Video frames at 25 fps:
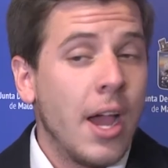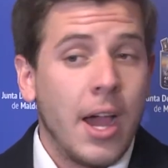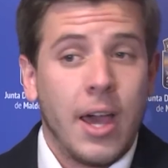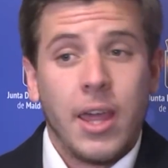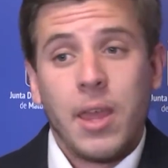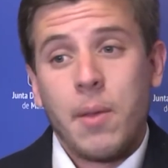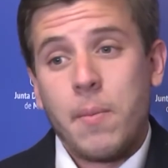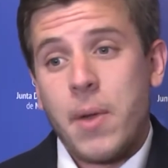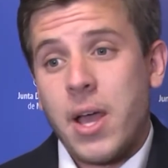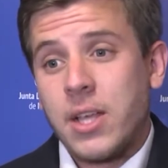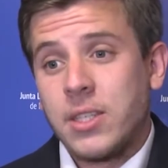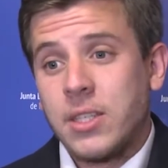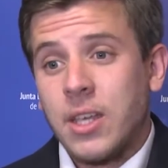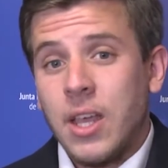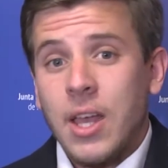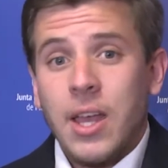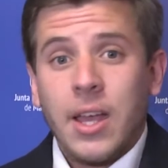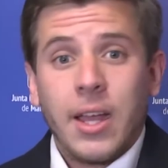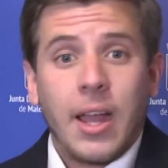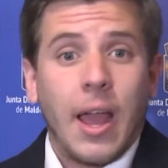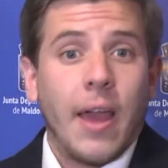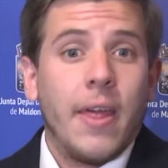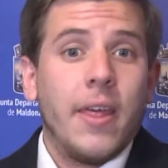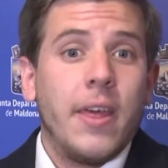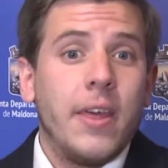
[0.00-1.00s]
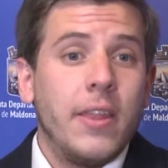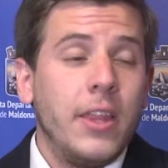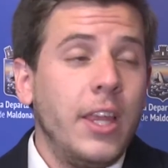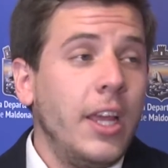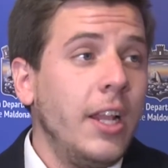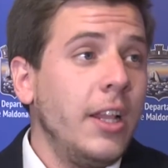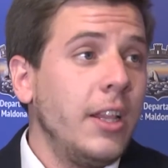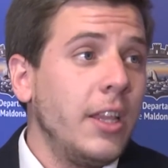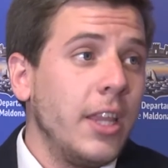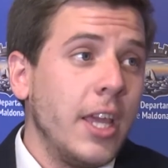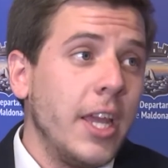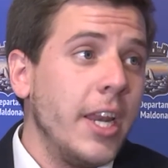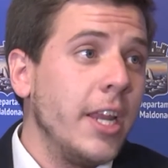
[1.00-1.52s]
Además, cada
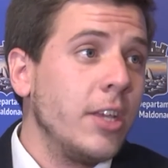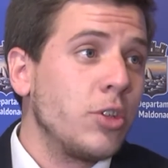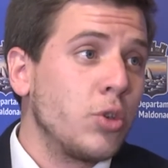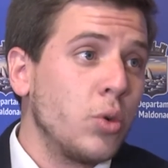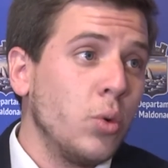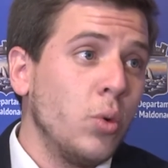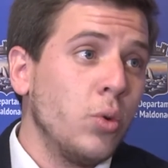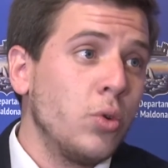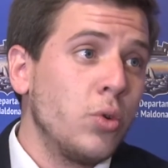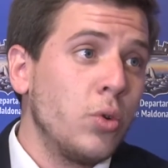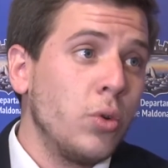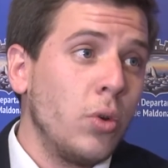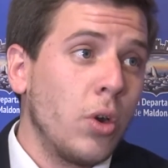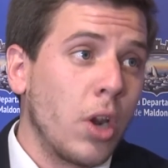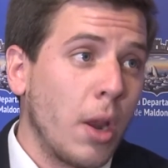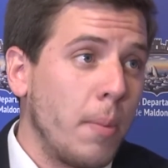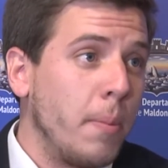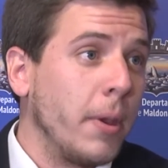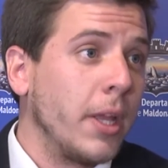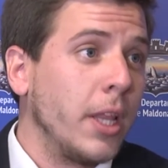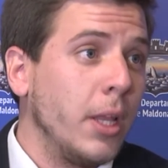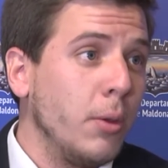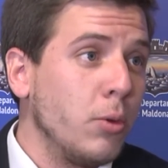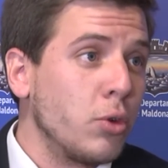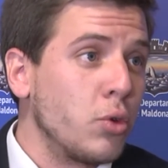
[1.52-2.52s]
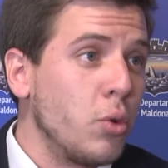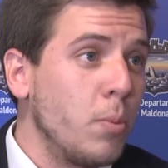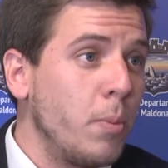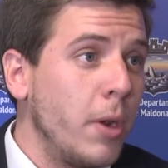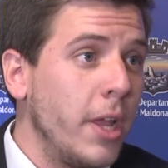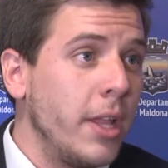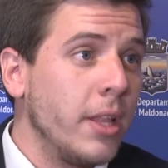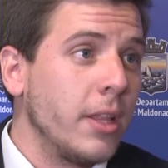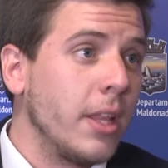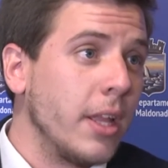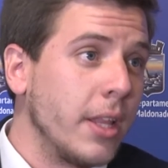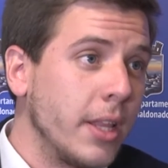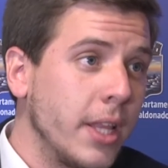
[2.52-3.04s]
edil tiene sus respectivos
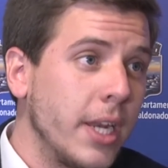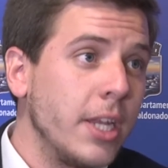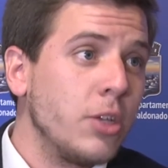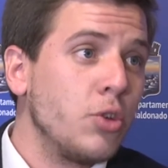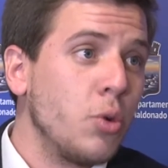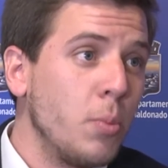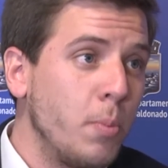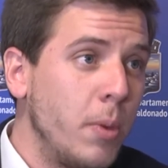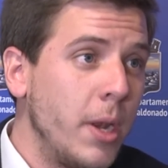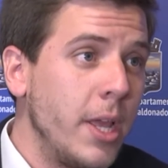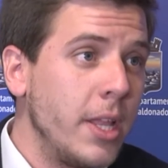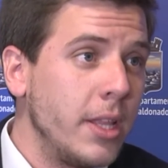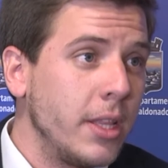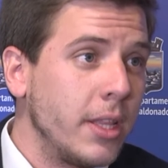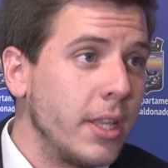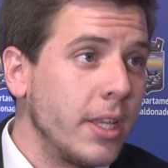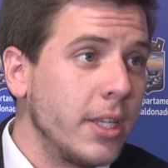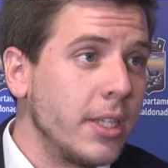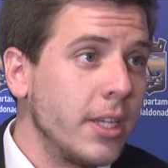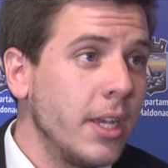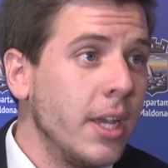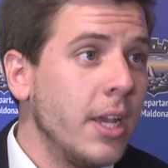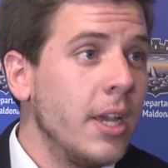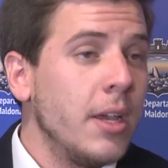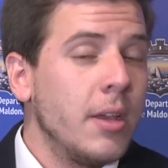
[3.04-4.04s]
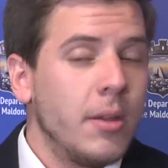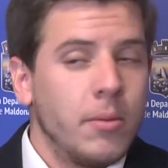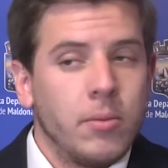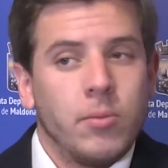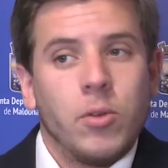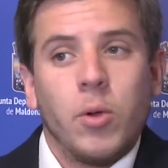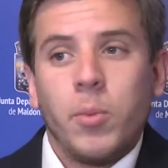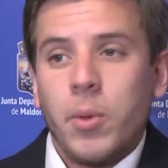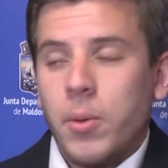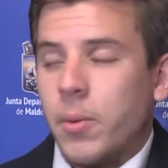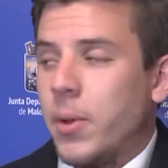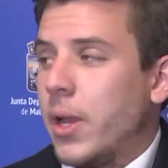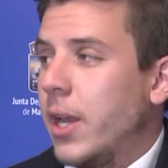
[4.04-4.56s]
suplentes, tres suplentes.
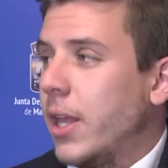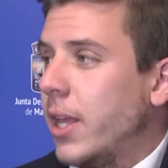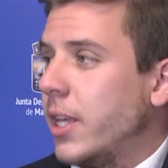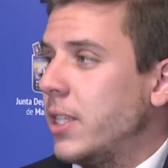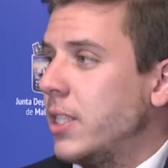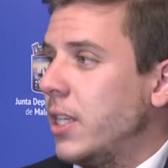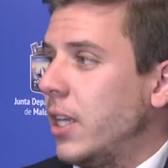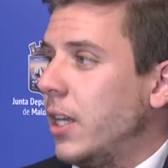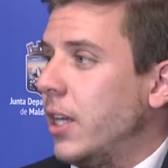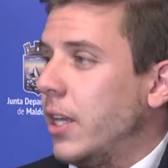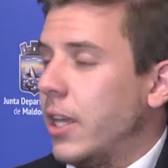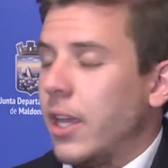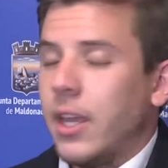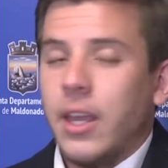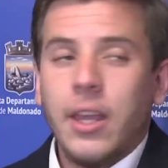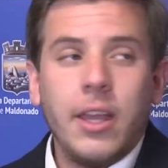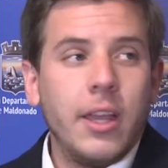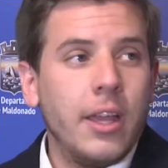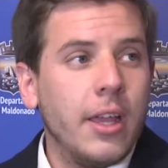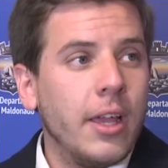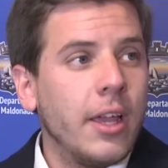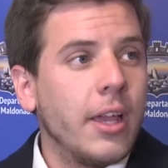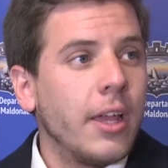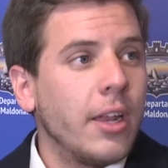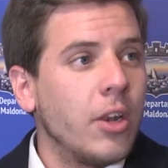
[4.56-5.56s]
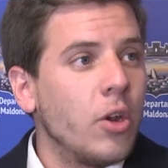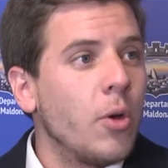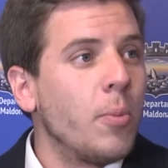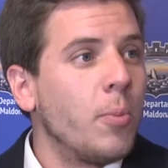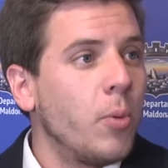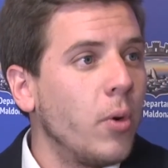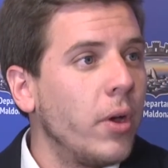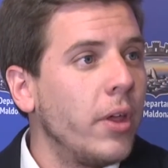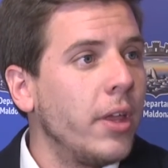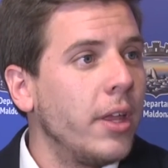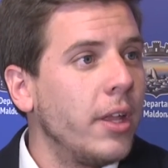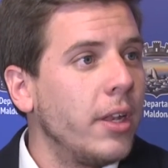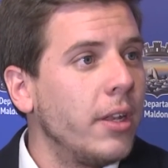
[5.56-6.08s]
No me van a decir que eh, no
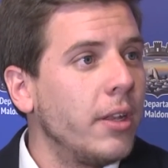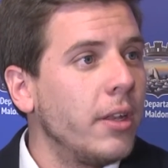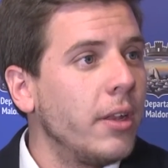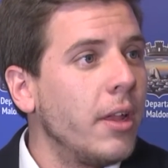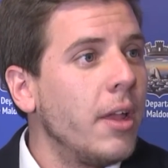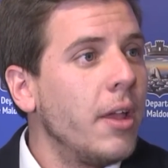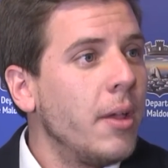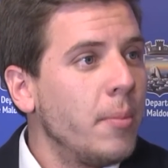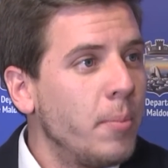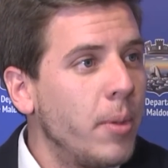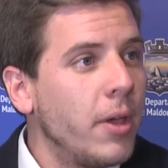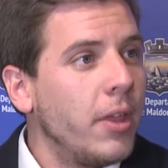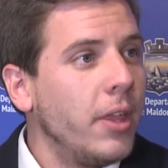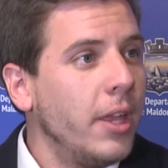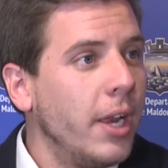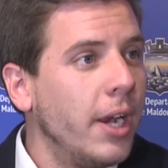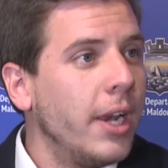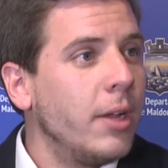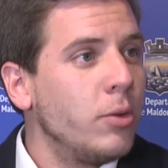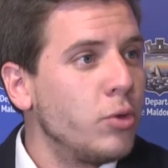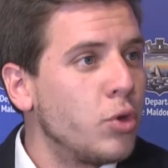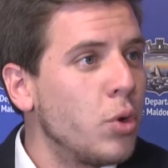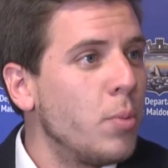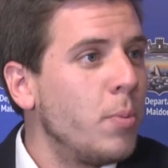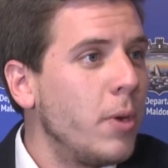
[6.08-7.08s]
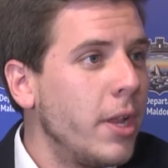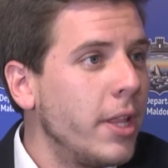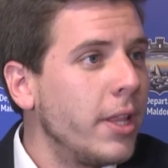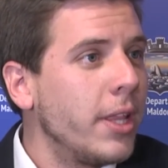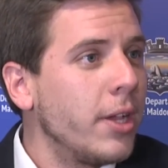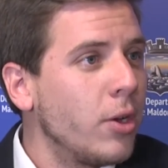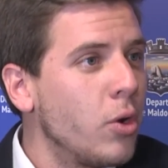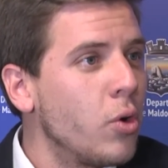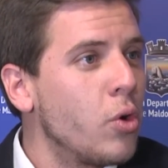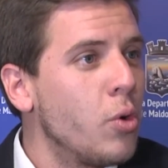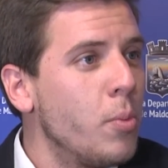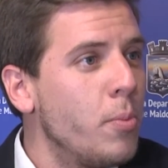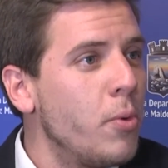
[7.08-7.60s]
pueden pedirle a un
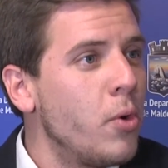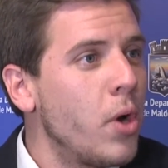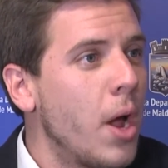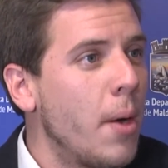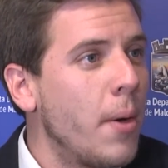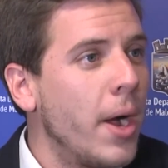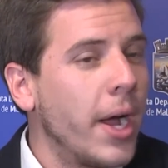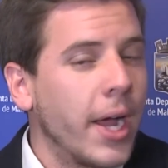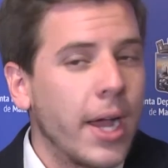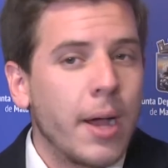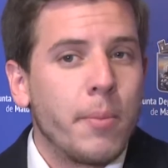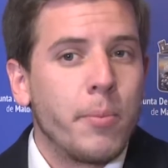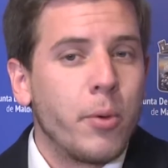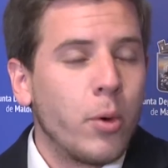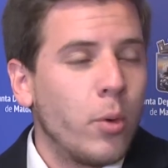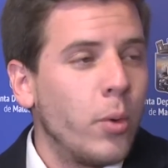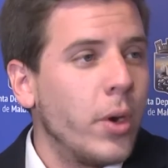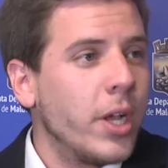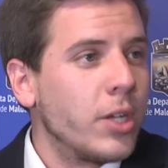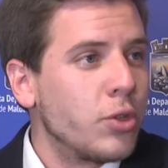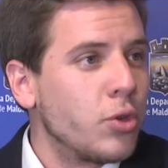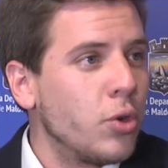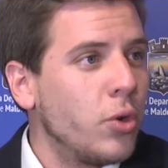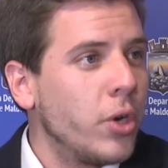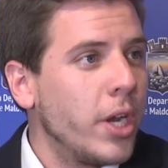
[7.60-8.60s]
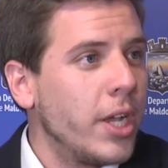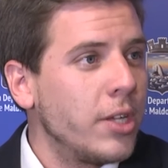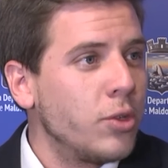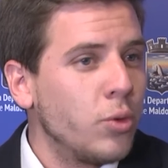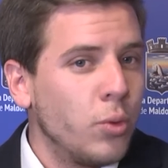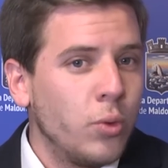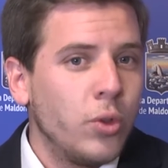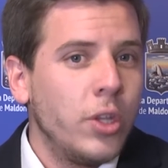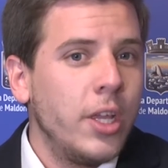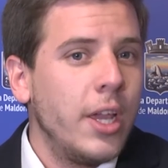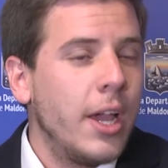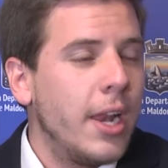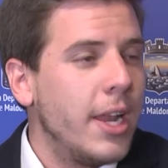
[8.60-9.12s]
suplente que ocupe una banca por unas horas,
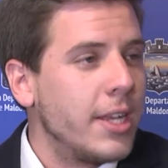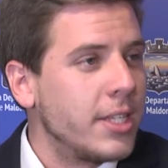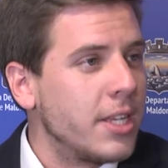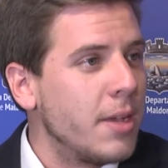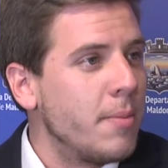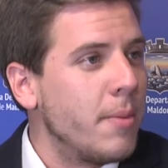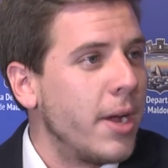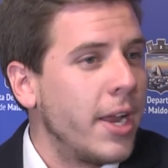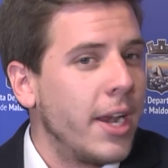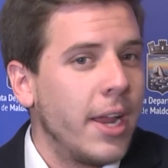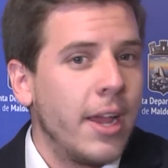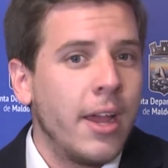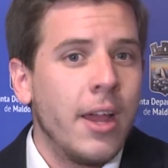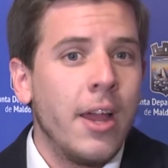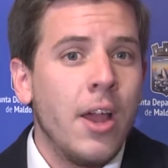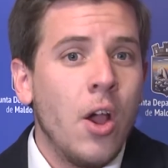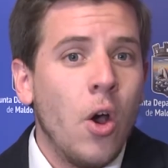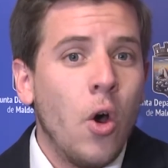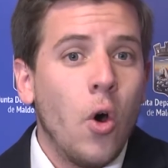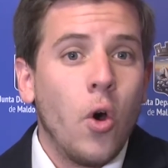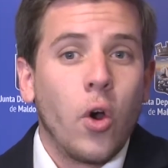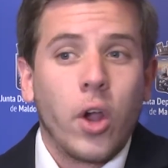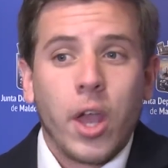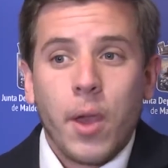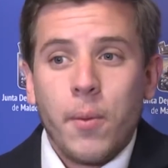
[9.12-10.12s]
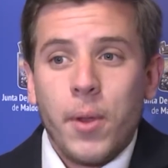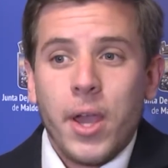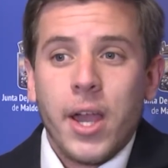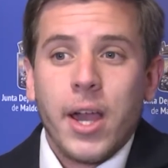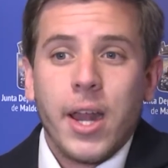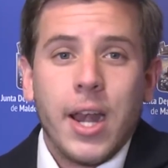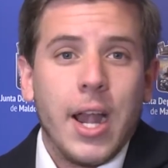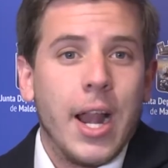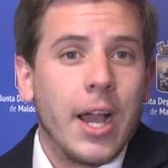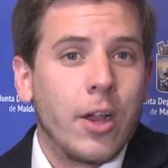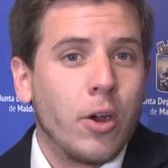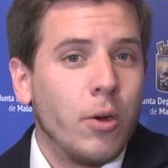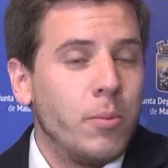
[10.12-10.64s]
un día a la semana, o que
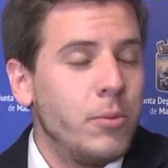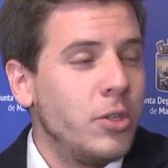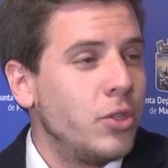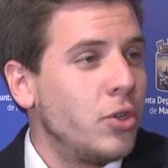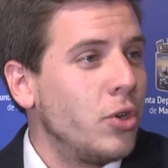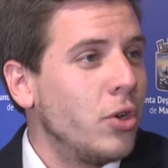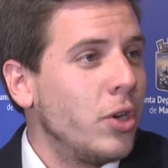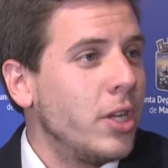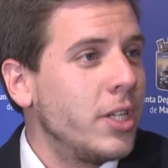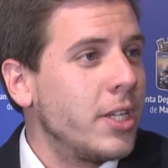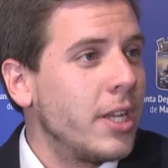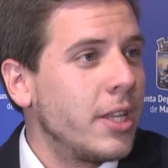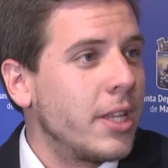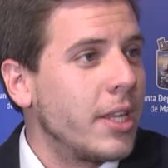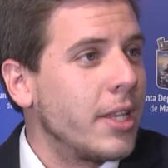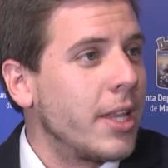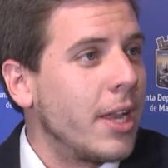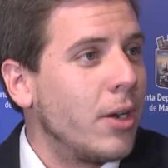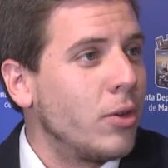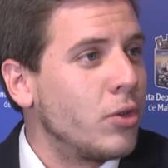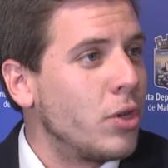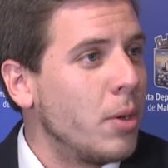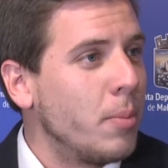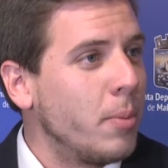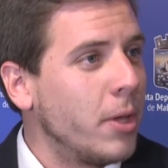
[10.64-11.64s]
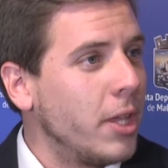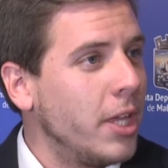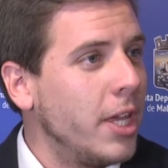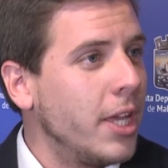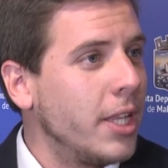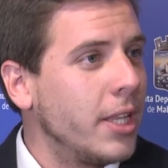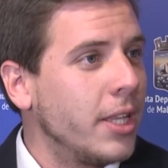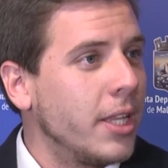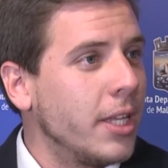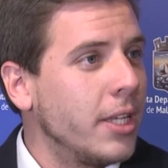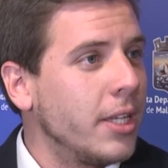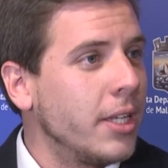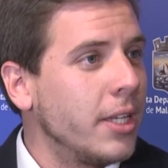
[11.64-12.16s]
vengan a las comisiones a tratar los
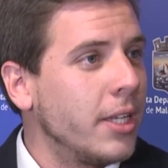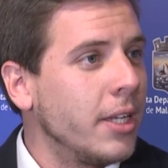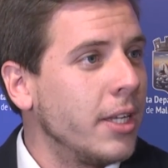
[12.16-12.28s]
expedientes.